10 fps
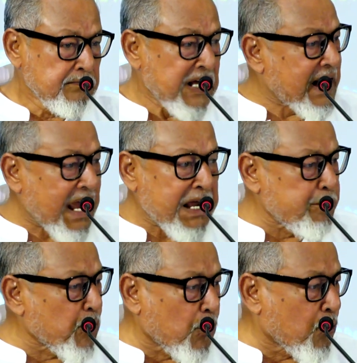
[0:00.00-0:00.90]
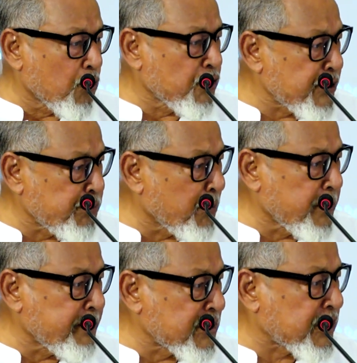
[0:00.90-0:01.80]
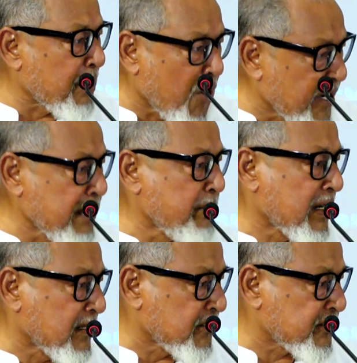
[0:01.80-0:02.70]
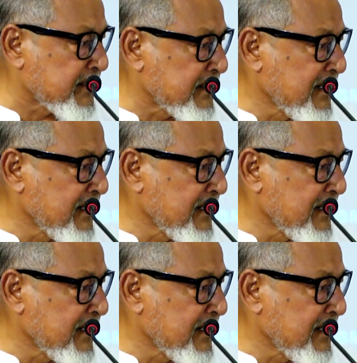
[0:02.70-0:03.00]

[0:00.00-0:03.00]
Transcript: এর আগে পরে কখনো চিফ অফ ডিফেন্স স্টাফ হয় নাই বাংলাদেশে